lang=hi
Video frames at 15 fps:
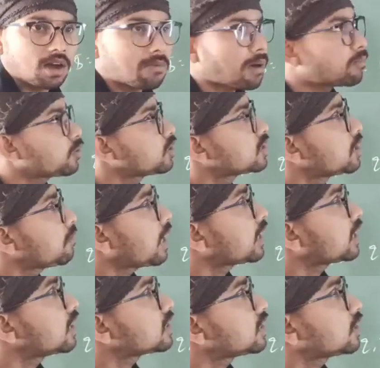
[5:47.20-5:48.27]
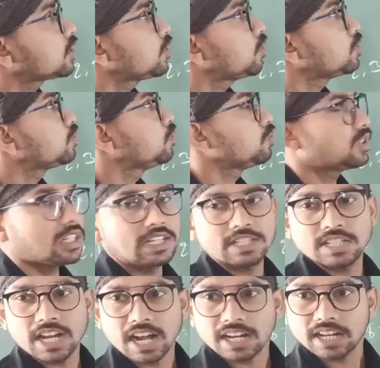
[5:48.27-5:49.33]
अब आपको इस्तेमाल कर सकते हो दो
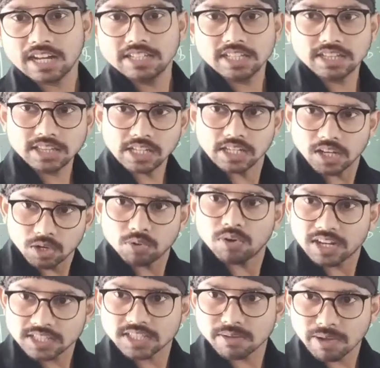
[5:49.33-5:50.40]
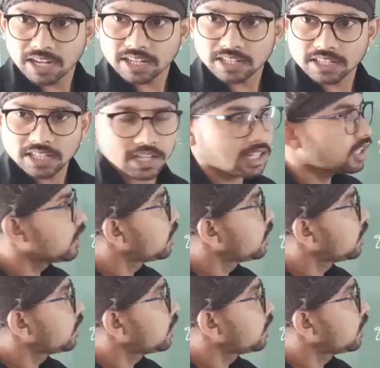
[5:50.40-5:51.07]
तीन चार का ये तीन अंकों का इस्तेमाल करके